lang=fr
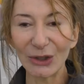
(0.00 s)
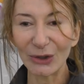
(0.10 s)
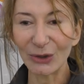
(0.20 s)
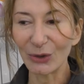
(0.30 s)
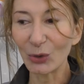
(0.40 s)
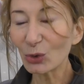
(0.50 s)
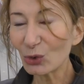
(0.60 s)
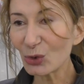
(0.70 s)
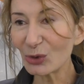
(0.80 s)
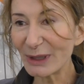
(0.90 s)
euh,
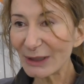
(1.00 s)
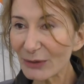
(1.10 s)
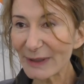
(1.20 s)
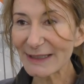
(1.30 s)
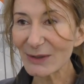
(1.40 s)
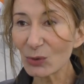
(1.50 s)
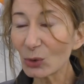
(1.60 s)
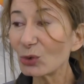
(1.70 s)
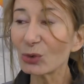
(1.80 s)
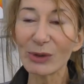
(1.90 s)
autour de
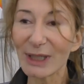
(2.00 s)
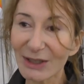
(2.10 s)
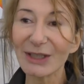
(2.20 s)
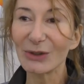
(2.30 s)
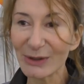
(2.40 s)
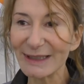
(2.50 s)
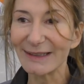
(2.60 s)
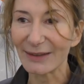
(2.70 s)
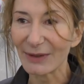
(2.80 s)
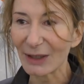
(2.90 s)
l'innovation, autour de l'ingéniosité.